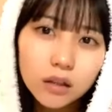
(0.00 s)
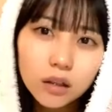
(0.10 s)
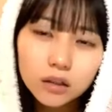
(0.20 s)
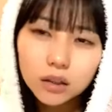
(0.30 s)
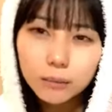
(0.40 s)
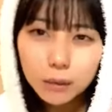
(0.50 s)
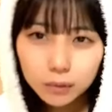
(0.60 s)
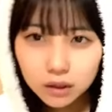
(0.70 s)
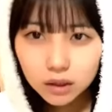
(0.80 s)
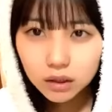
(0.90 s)
なんかさ
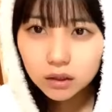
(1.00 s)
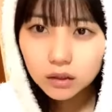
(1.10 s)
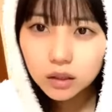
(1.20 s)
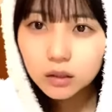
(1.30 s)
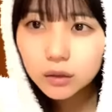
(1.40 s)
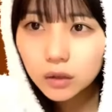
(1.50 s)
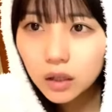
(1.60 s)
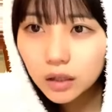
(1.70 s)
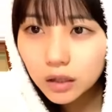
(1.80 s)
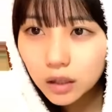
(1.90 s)
眩しいでしょ
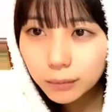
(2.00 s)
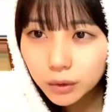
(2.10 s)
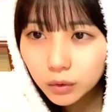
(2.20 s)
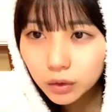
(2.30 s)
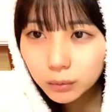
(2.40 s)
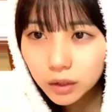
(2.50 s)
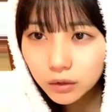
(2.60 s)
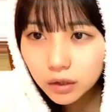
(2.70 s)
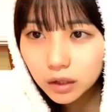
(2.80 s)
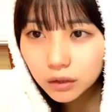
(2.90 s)
背景やっぱとんでもな
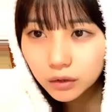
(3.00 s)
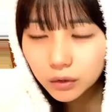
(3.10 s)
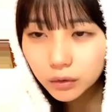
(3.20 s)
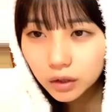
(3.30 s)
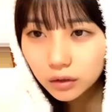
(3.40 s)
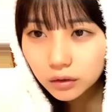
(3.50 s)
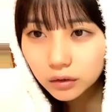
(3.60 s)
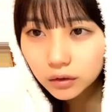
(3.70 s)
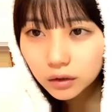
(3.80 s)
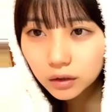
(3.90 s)
いから明るいよね
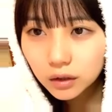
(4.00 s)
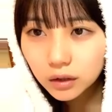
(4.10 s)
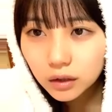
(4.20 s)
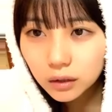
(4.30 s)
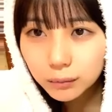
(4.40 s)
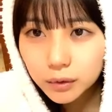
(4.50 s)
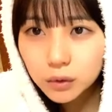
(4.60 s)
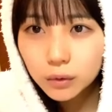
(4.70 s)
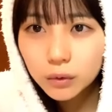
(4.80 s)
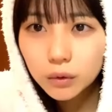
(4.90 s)
やっぱ
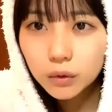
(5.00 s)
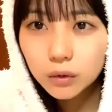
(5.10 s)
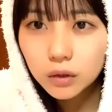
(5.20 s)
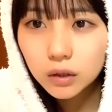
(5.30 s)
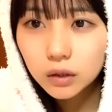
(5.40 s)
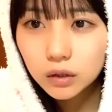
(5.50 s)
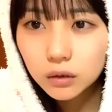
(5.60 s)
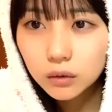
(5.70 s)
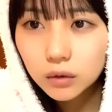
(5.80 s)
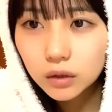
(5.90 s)
ちょうどよかったん
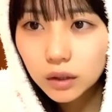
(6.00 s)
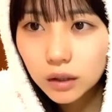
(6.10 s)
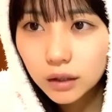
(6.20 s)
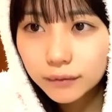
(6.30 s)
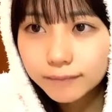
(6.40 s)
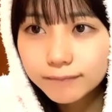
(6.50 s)
だこんぐらいが